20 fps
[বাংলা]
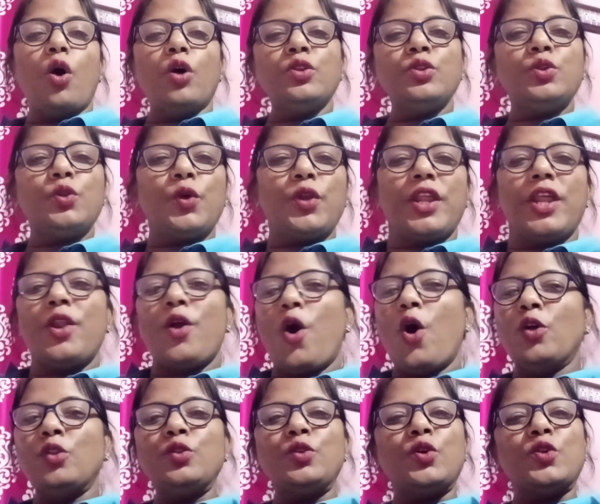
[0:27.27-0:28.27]
অন্তরের
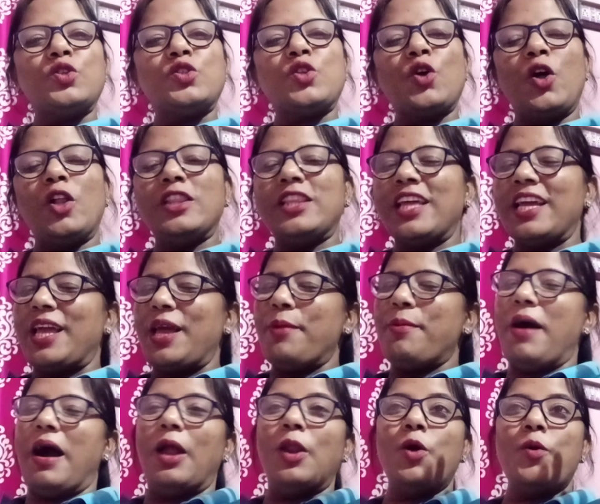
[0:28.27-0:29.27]
অন্তরস্থল থেকে
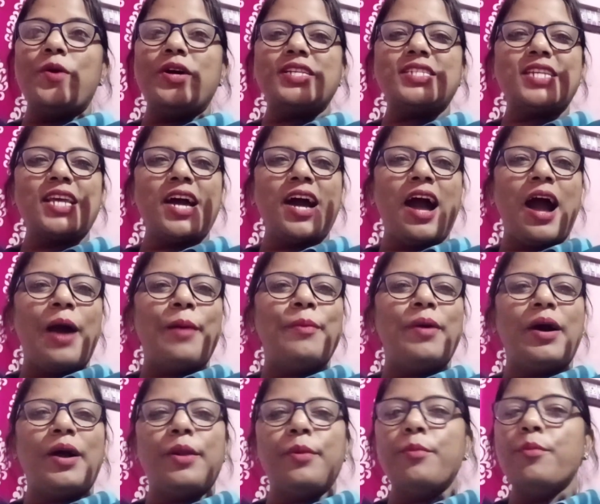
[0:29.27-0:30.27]
ভালোবাসা
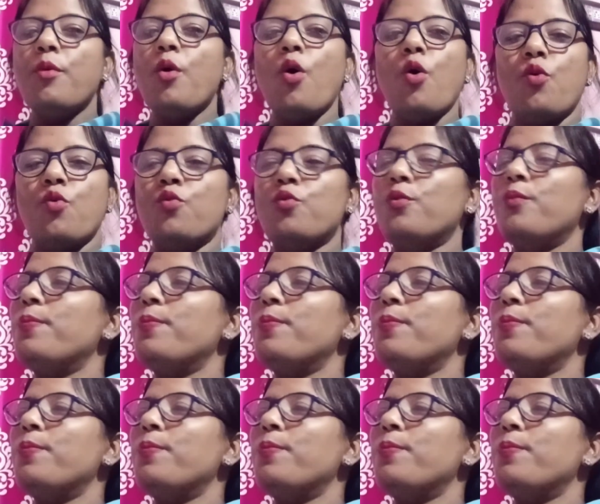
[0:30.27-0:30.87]
আমার মন